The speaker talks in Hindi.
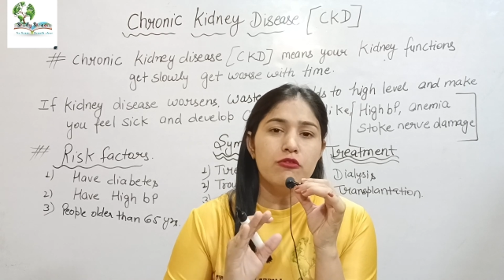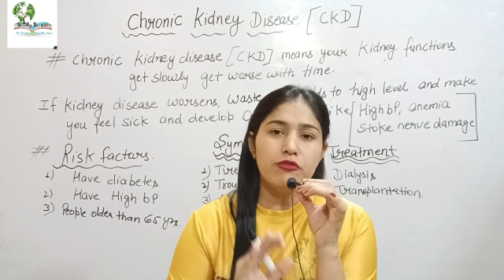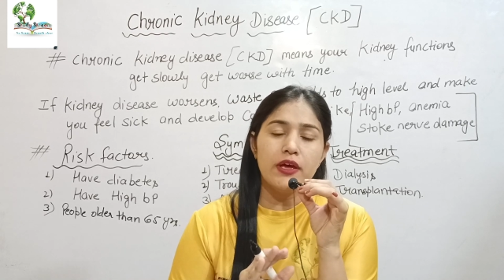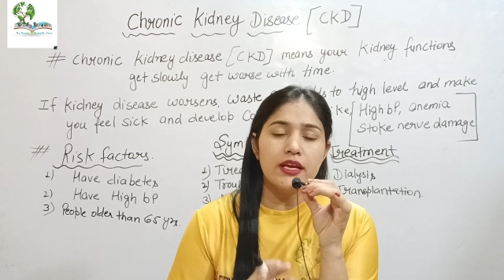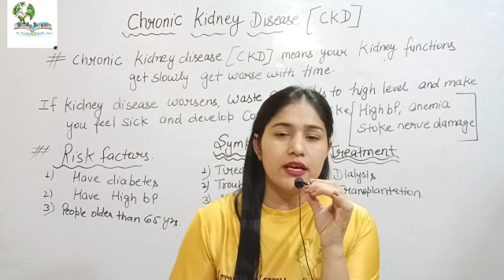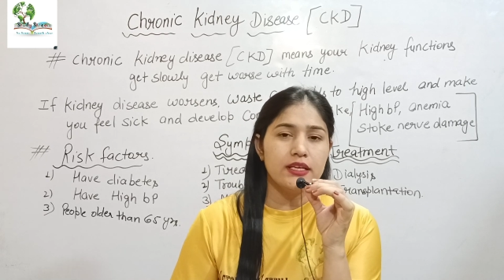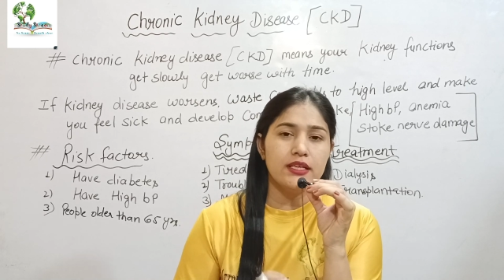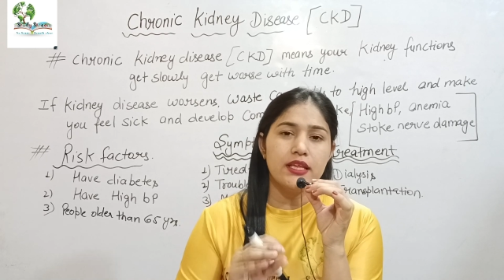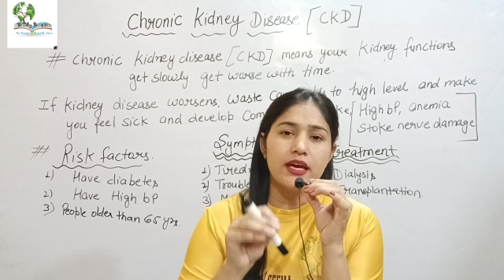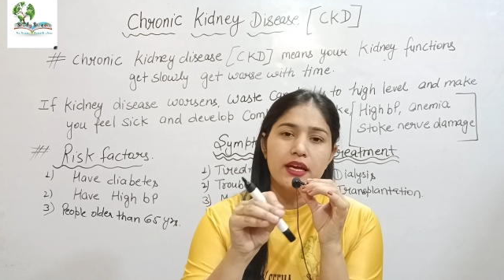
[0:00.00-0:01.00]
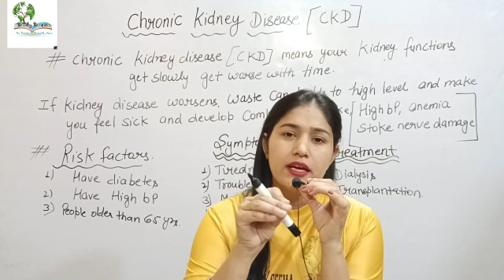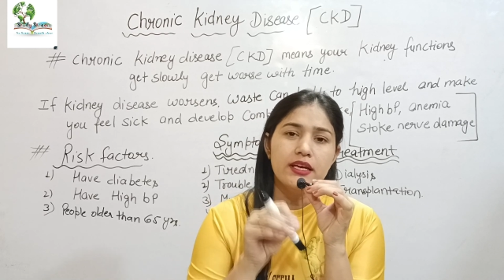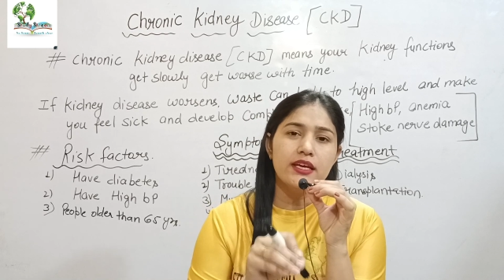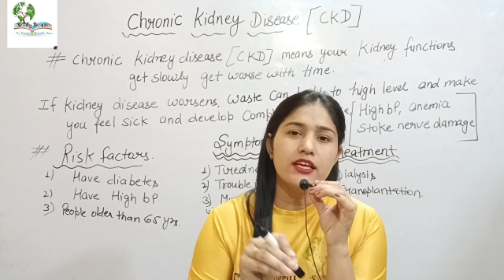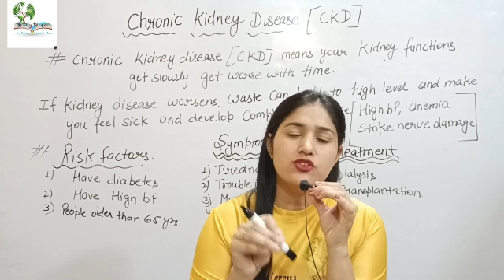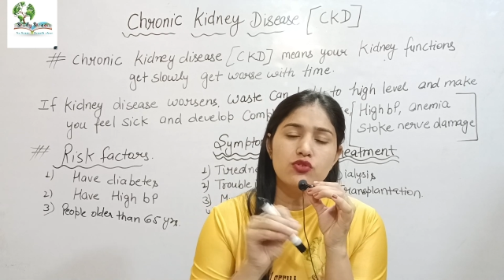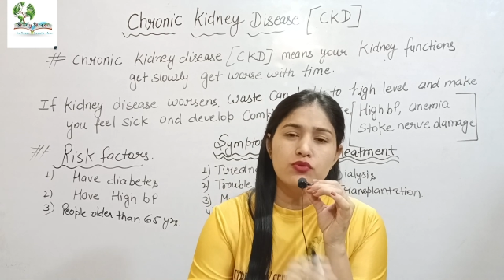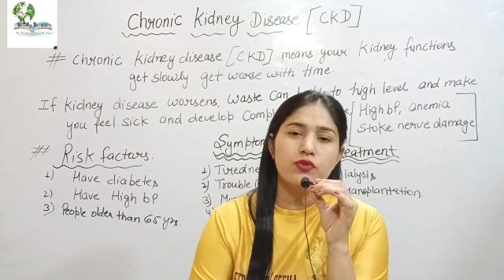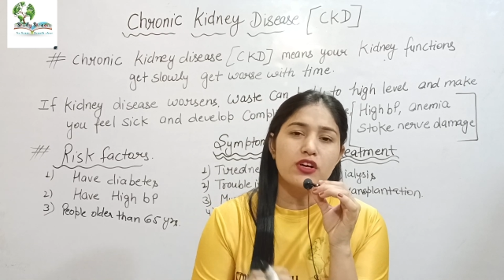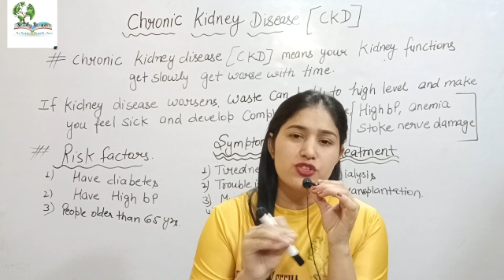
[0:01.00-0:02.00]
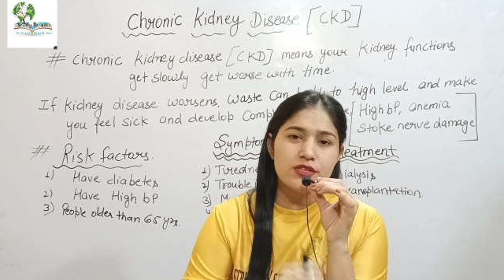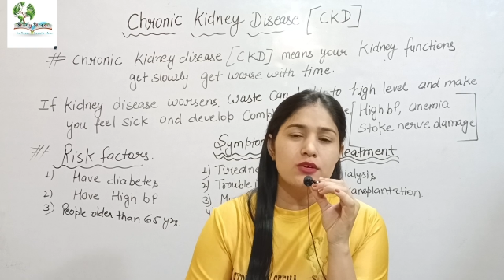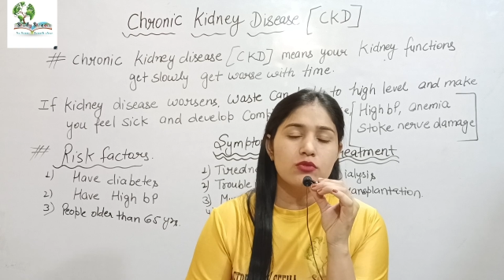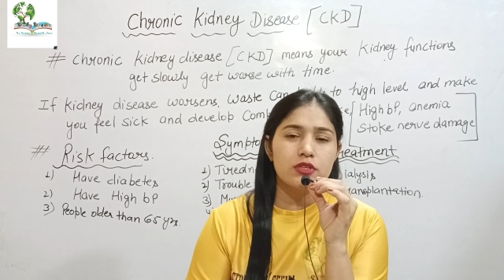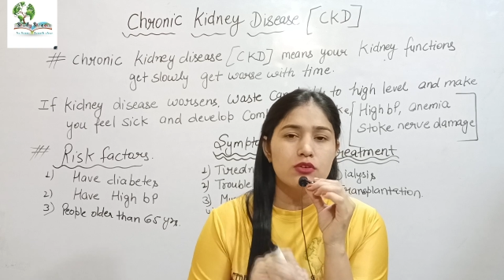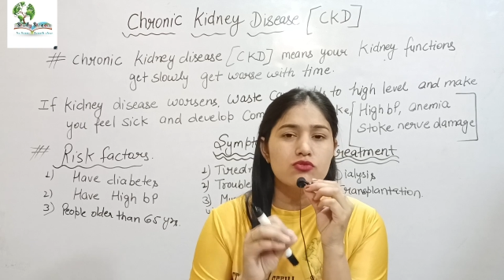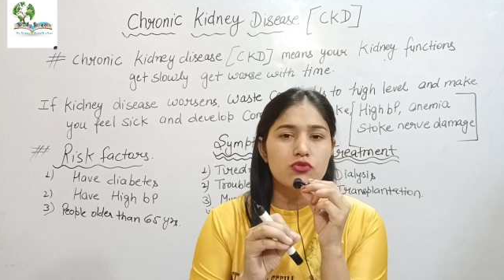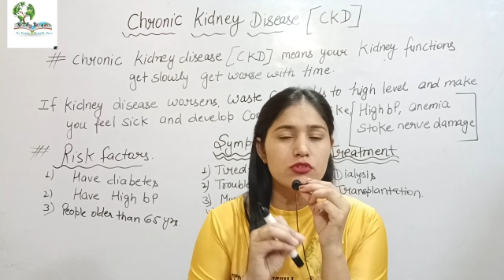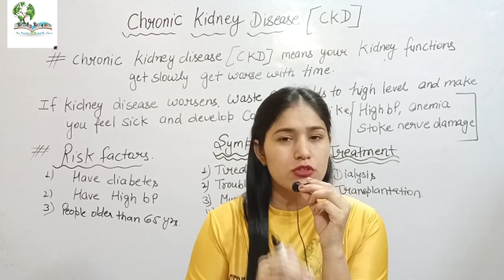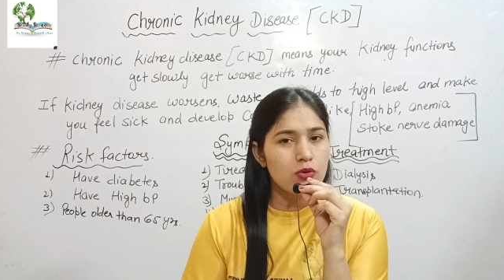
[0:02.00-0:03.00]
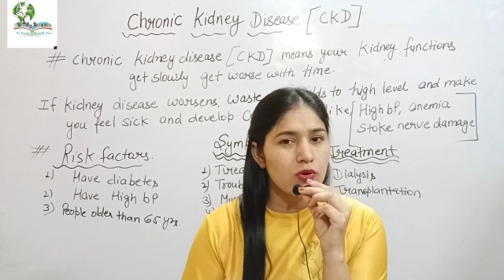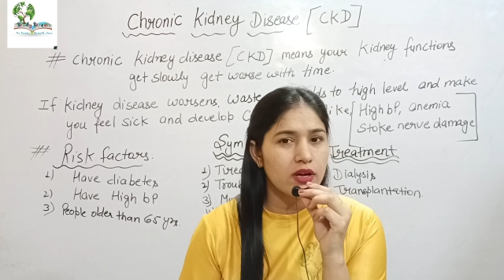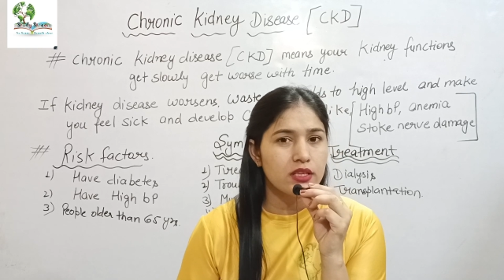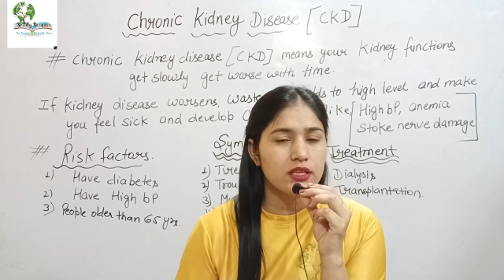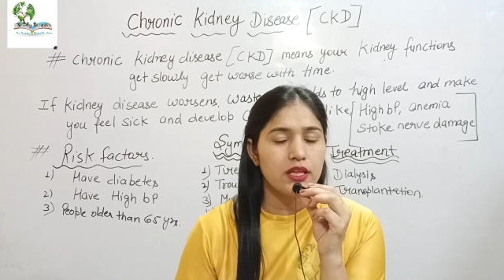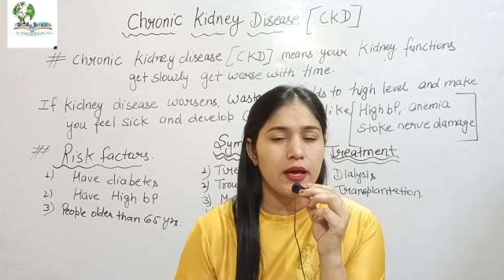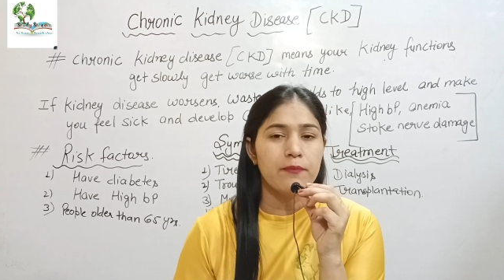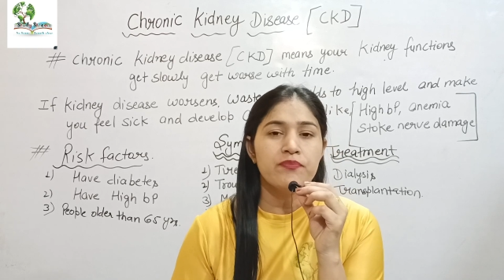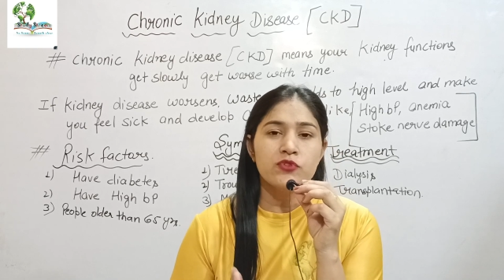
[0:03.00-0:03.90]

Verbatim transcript: फेल कर देता है किडनी की जो फंक्शनिंग होती है उसको स्लो कर देता है